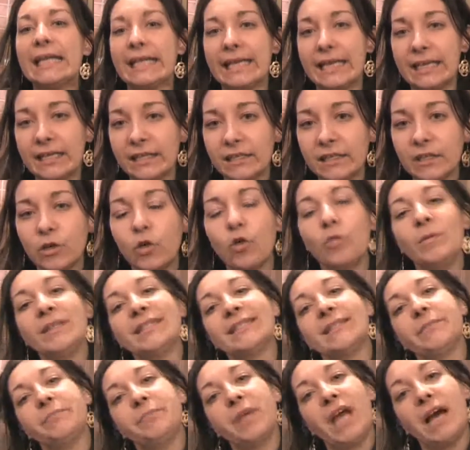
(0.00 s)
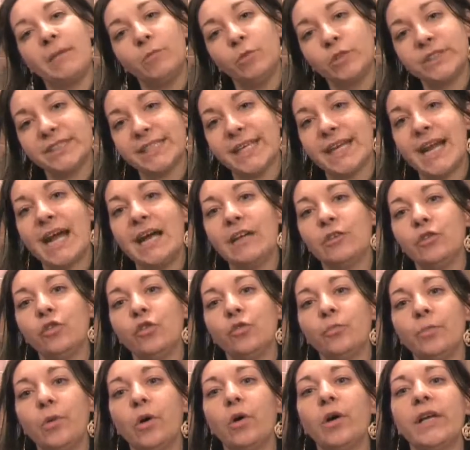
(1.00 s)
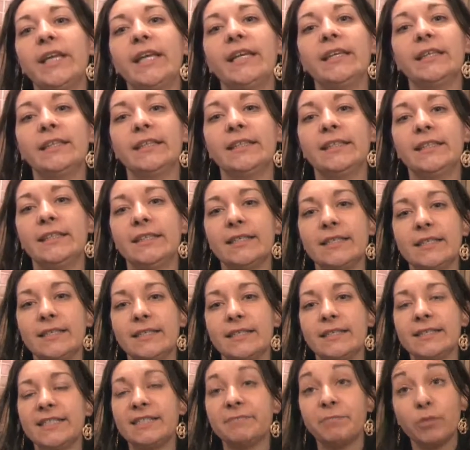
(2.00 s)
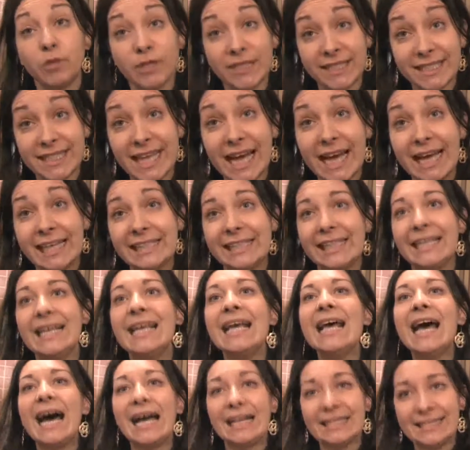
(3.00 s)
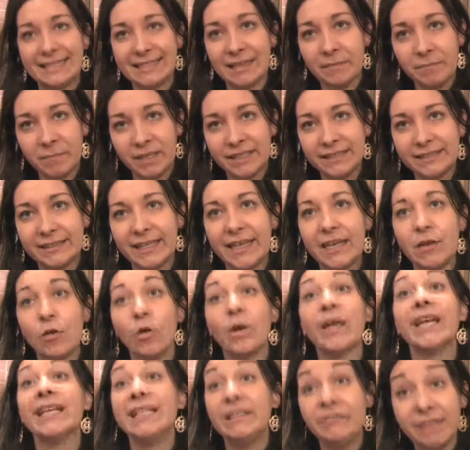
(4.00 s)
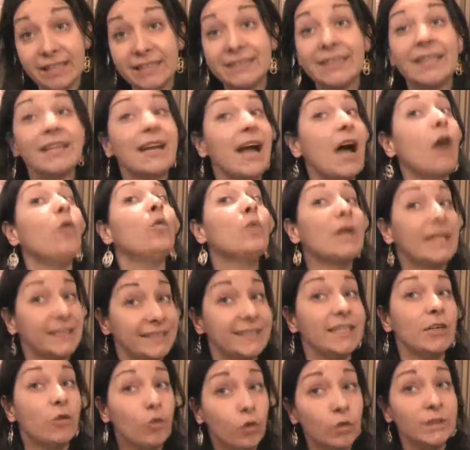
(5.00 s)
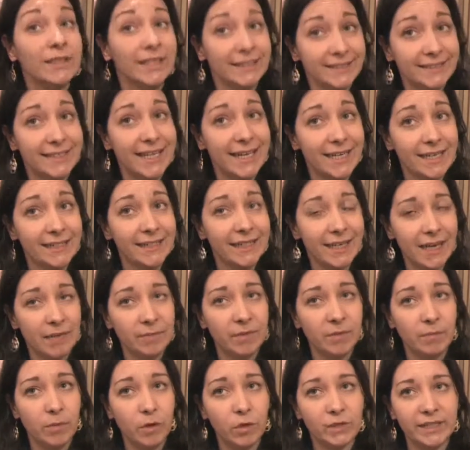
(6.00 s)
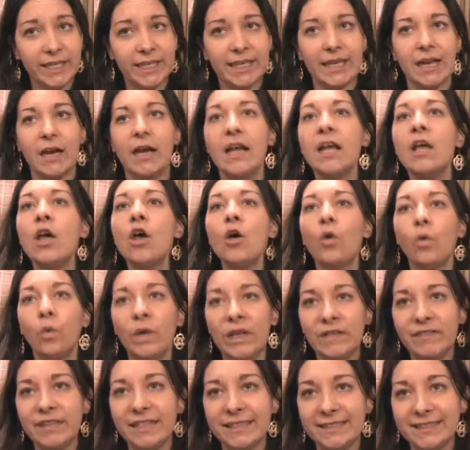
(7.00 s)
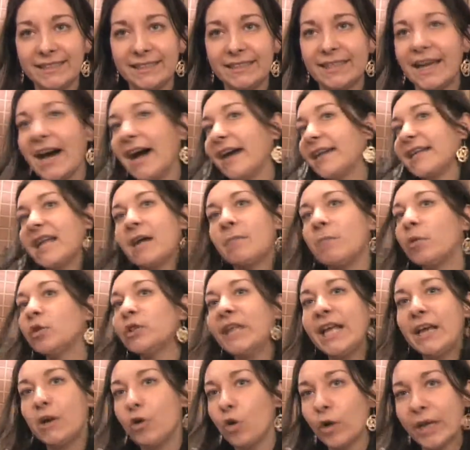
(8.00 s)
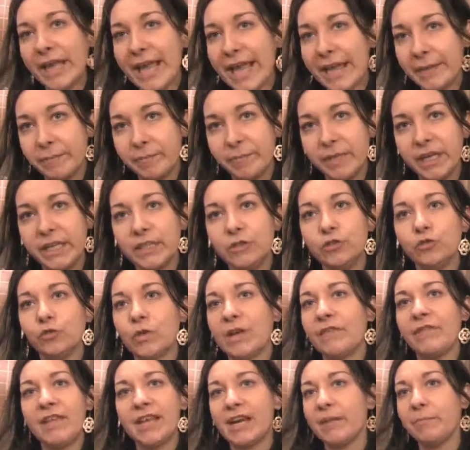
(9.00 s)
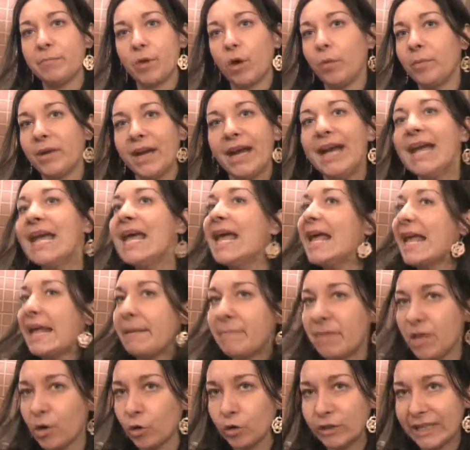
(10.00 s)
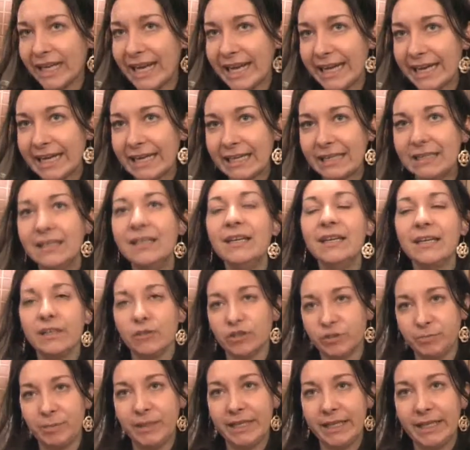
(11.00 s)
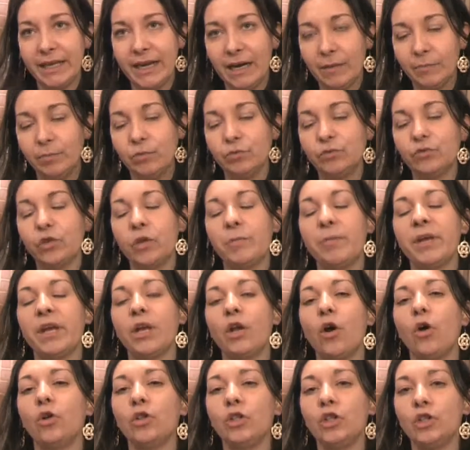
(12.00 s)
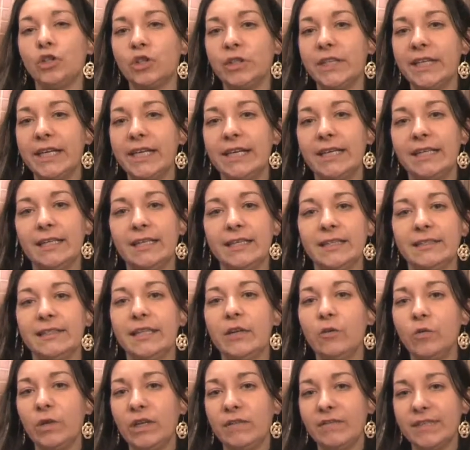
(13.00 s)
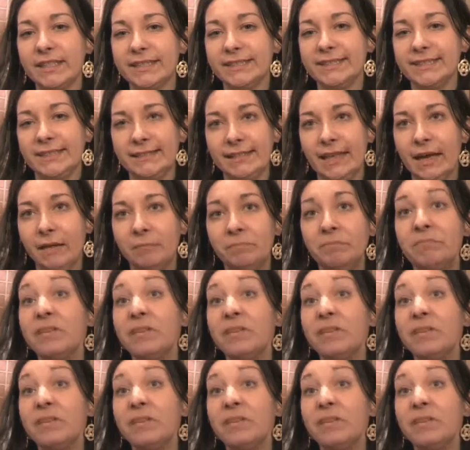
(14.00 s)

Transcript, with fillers: che, eh, come sappiamo, saranno poi eh, spostati al San Matteo, che diventerà una seconda sede della biblioteca universitaria, modello Cambridge, una vera e propria emeroteca che ospiterà appunto, i periodici del, dell'università.